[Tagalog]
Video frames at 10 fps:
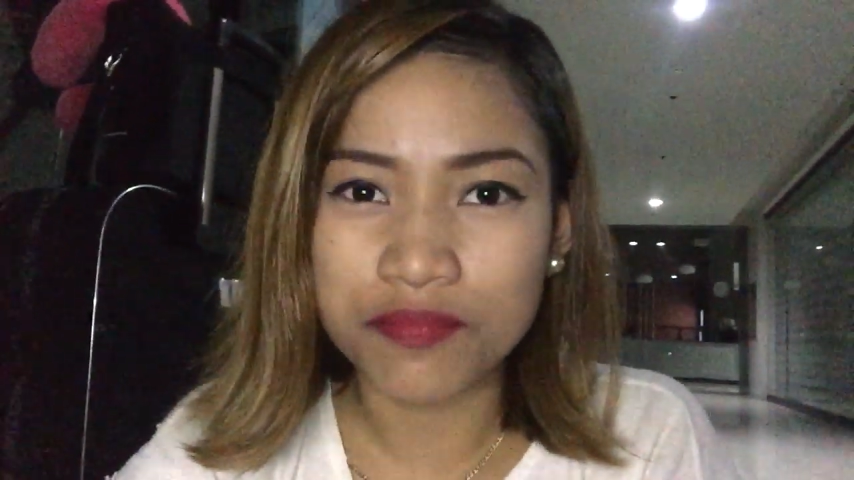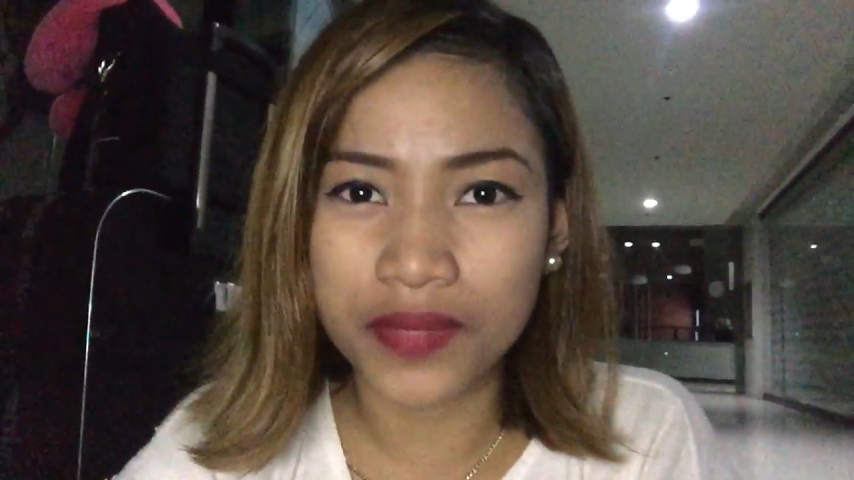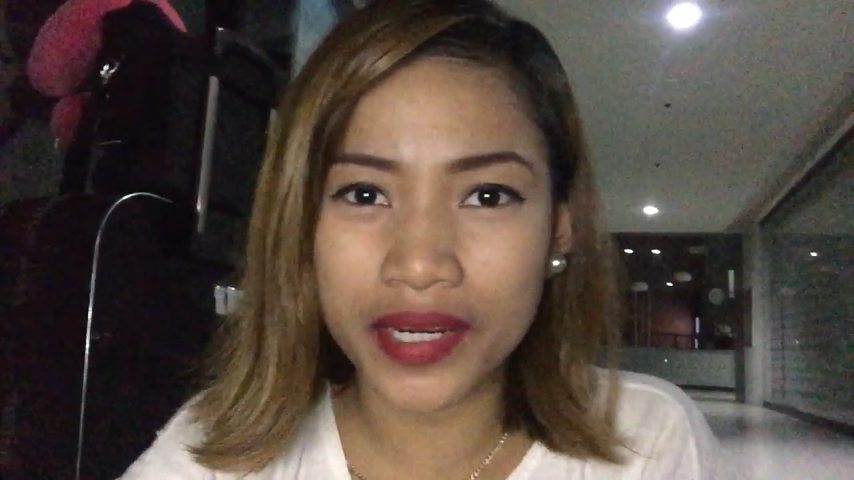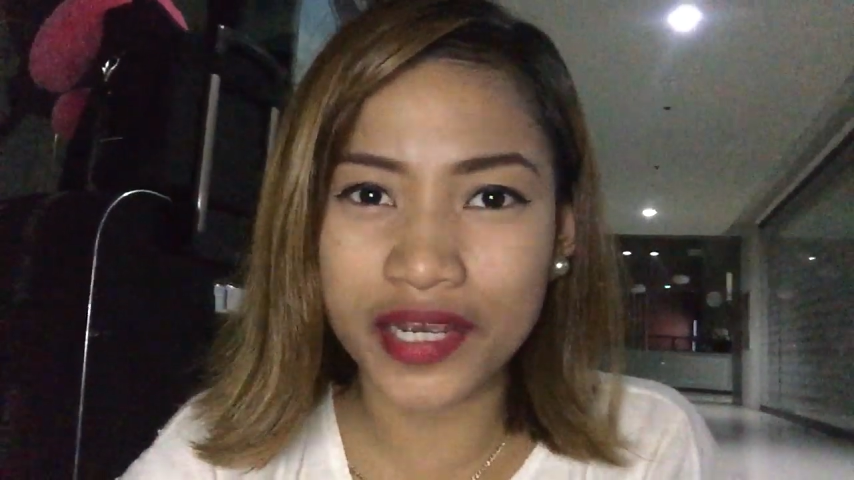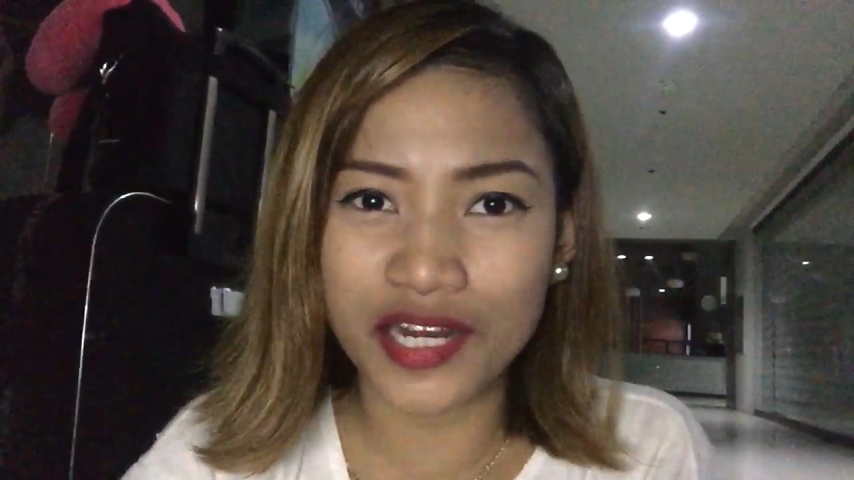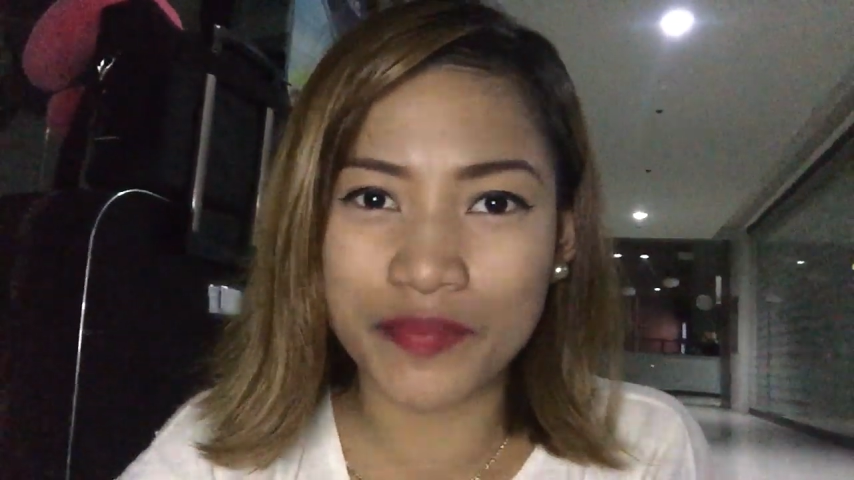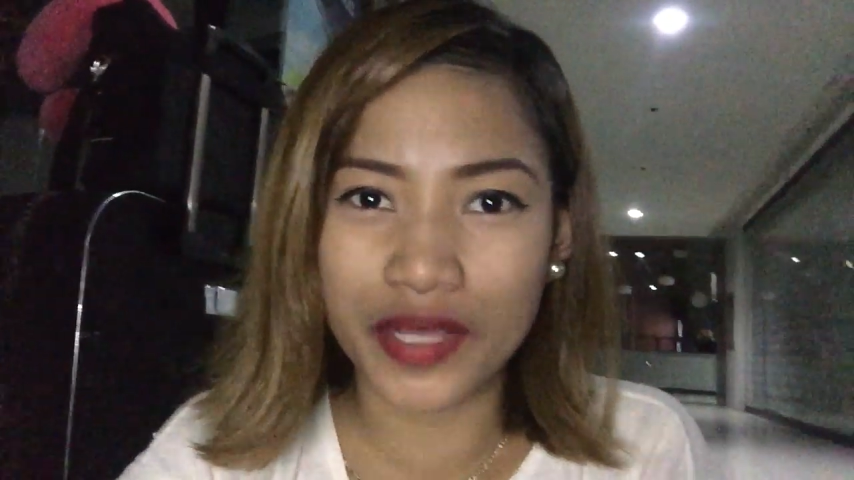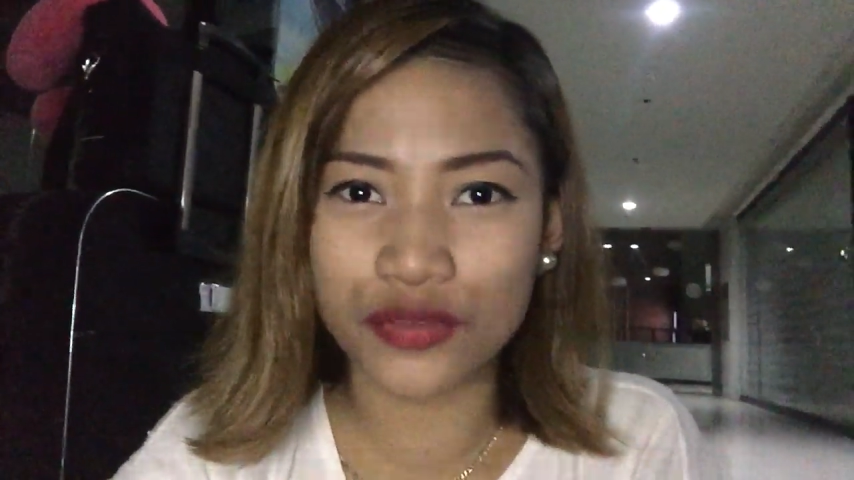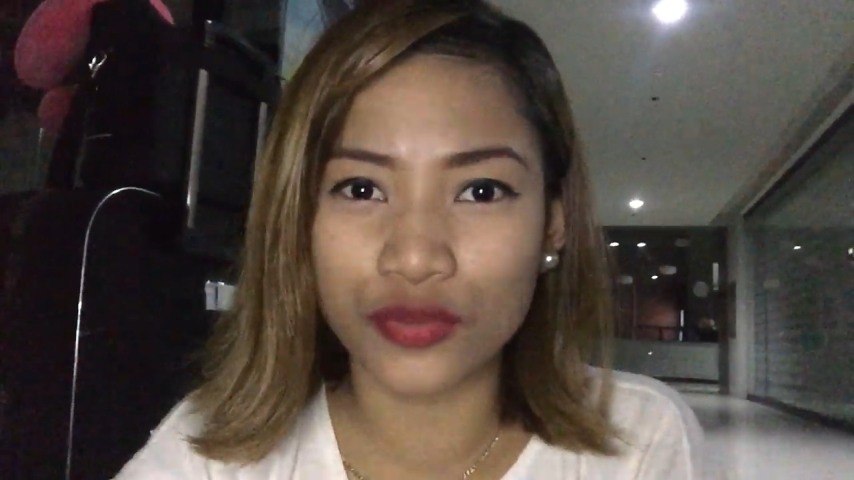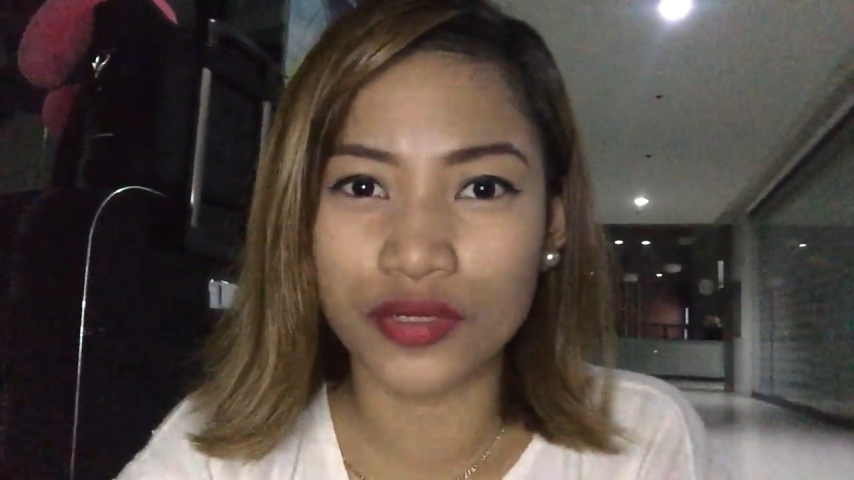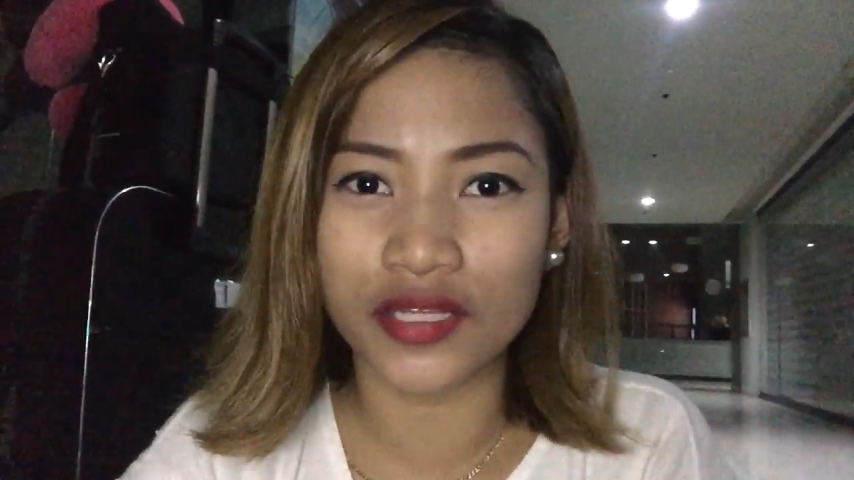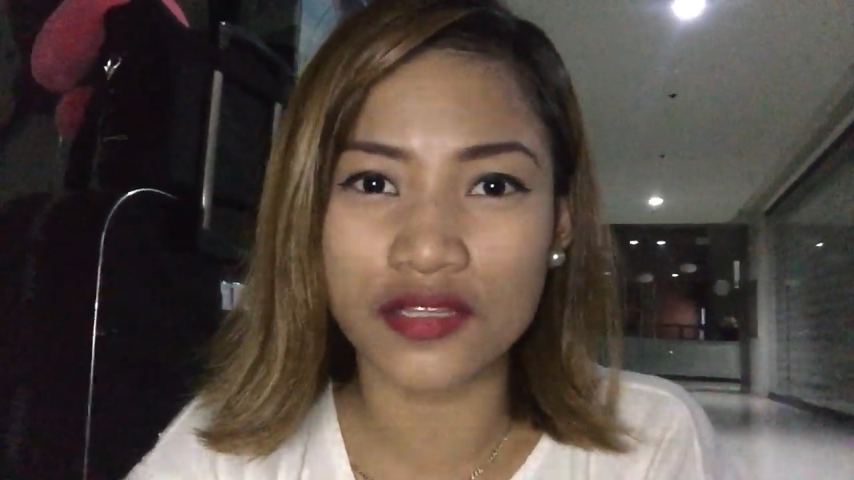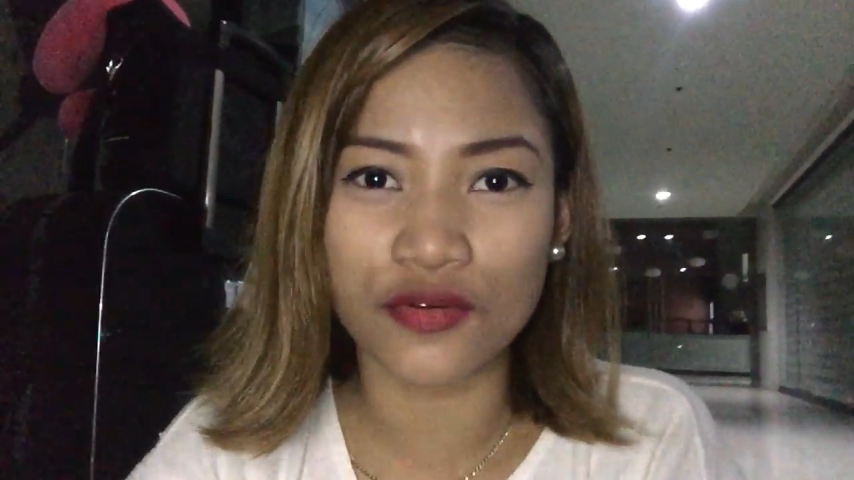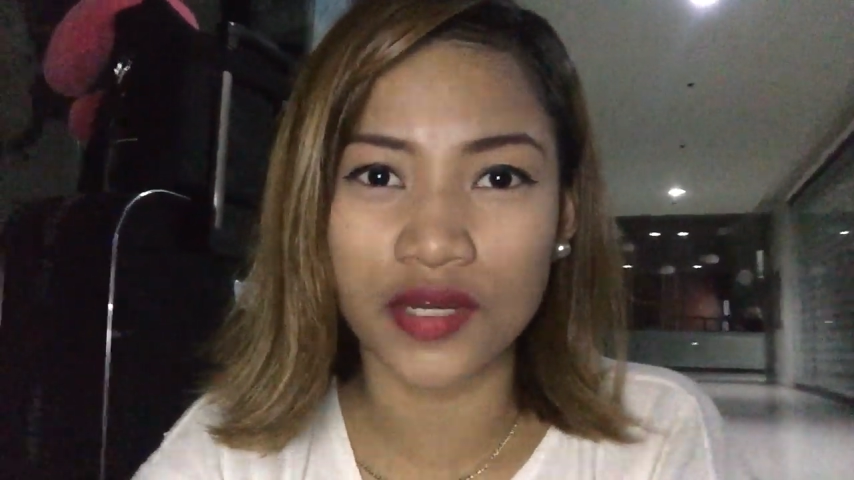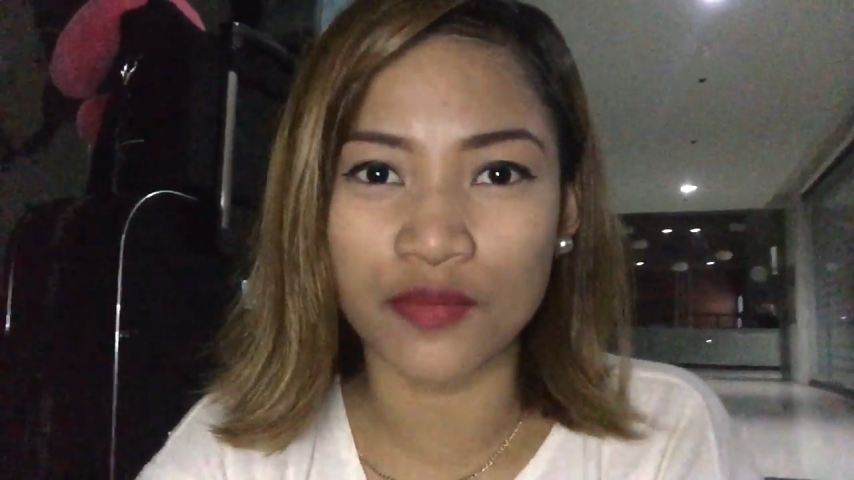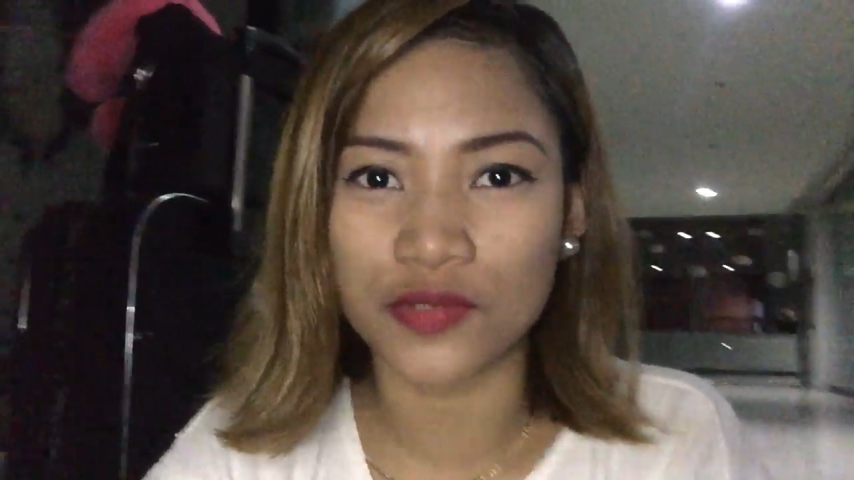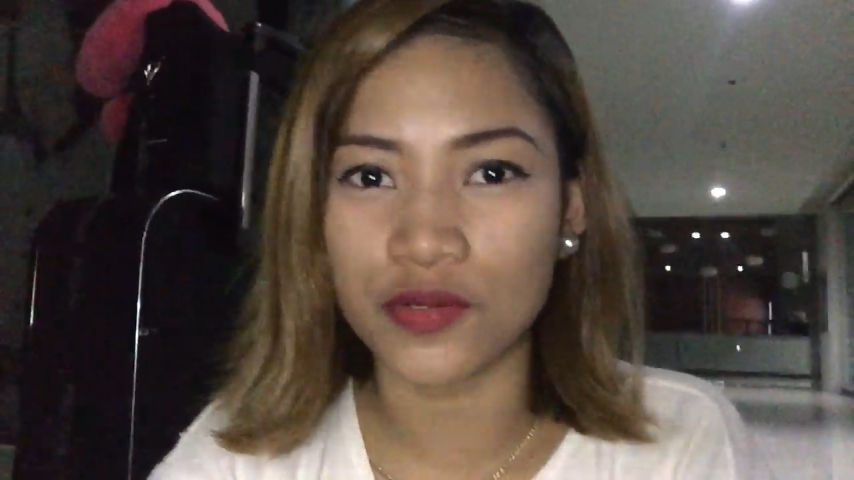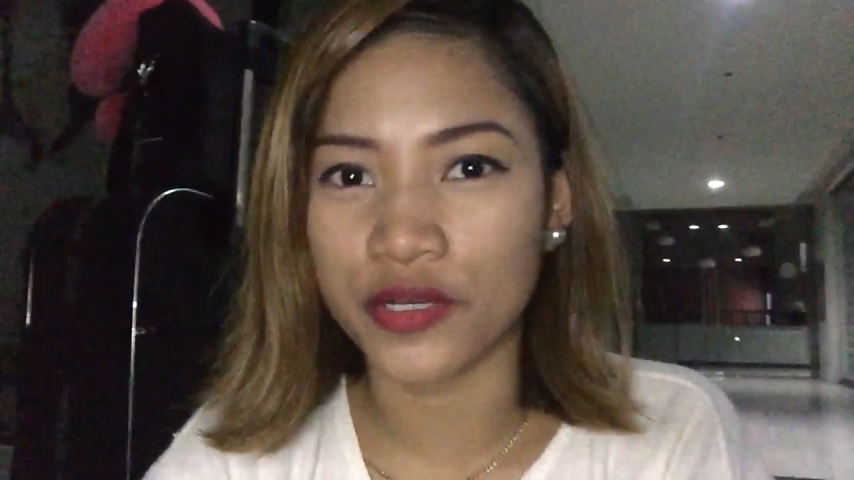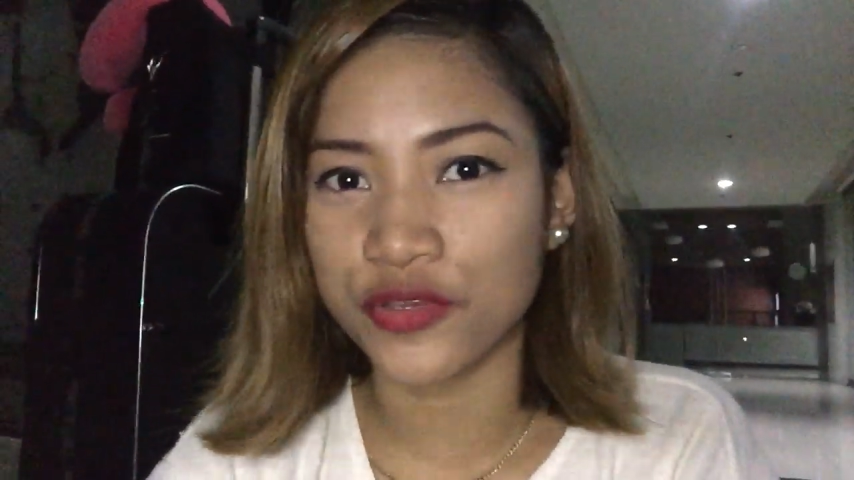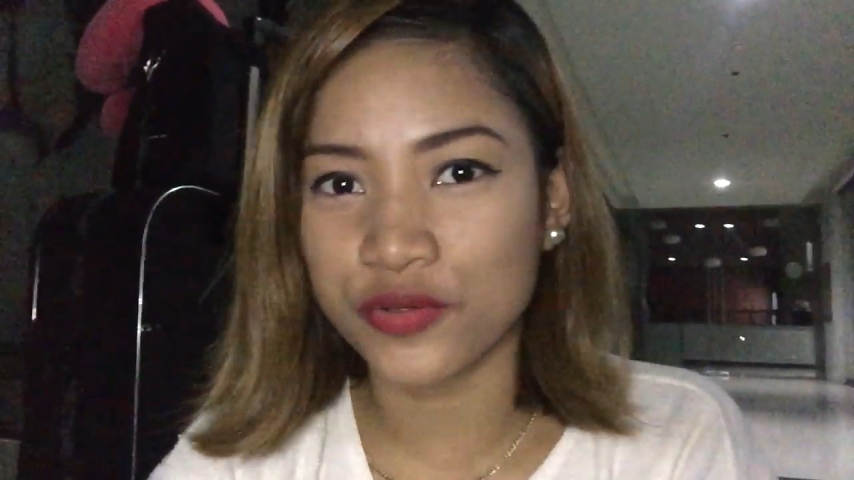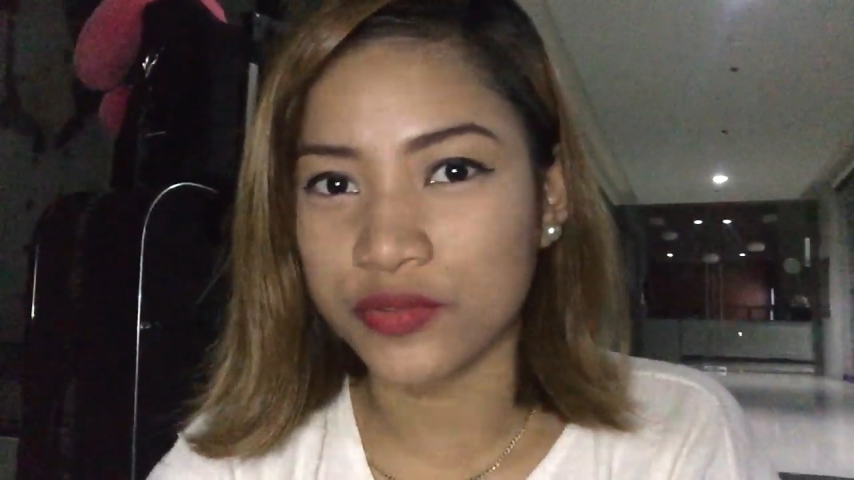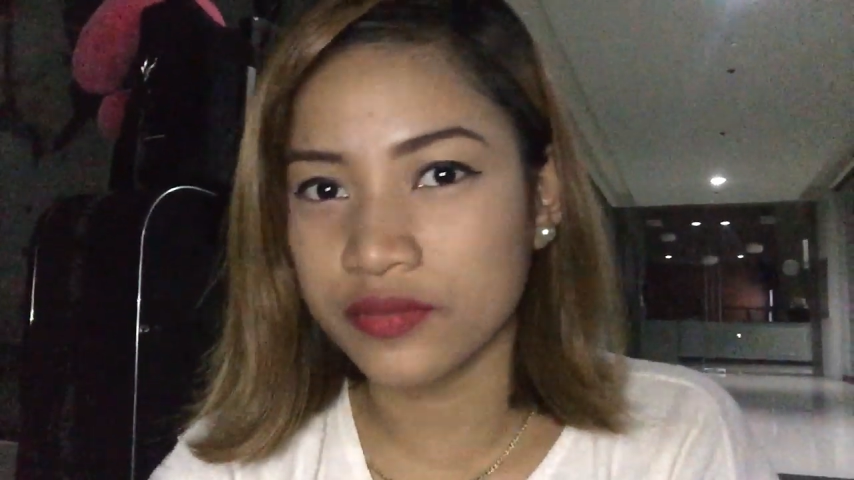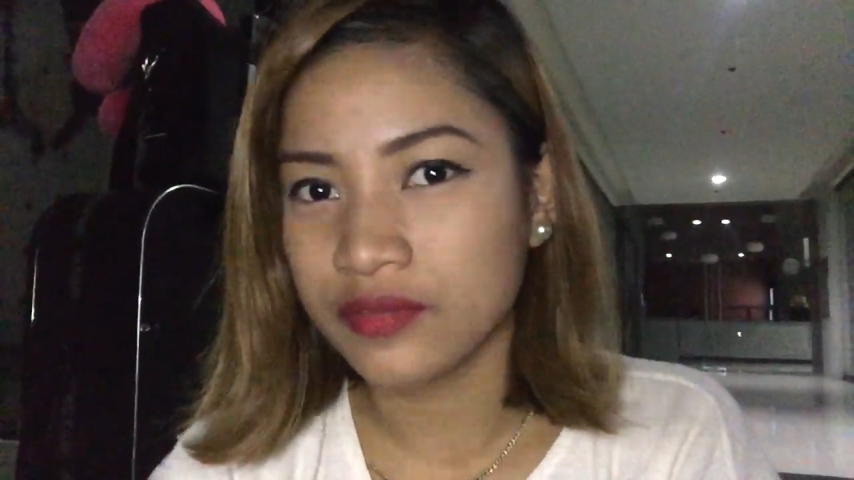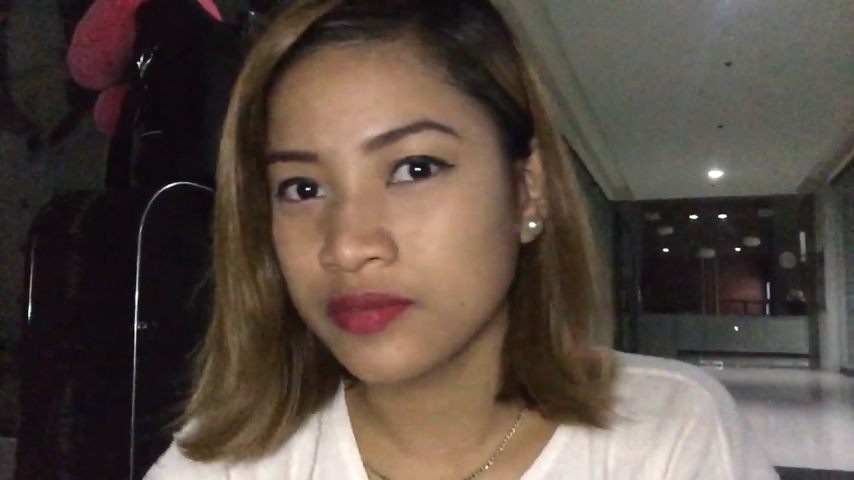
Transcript: mga elemento na hindi ko alam kung ano yun.